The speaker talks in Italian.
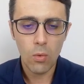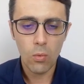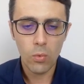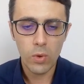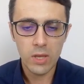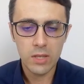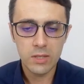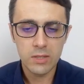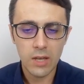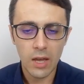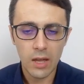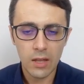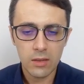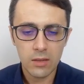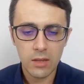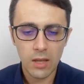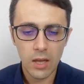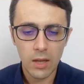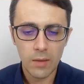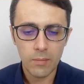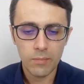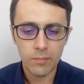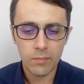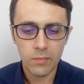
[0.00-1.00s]
al
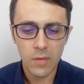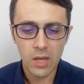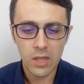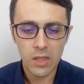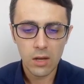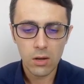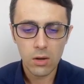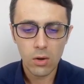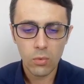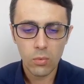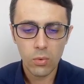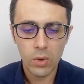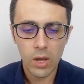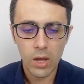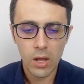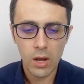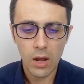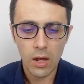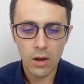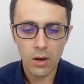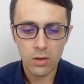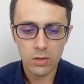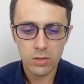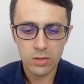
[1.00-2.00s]
widget ed ecco qui
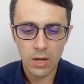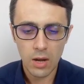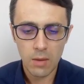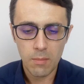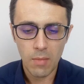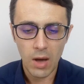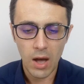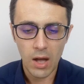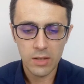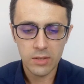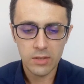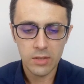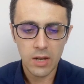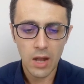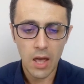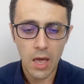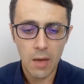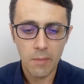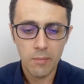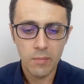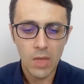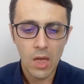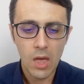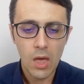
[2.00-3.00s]
la nostra
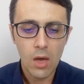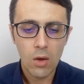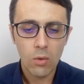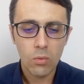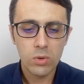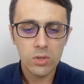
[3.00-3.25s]
immagine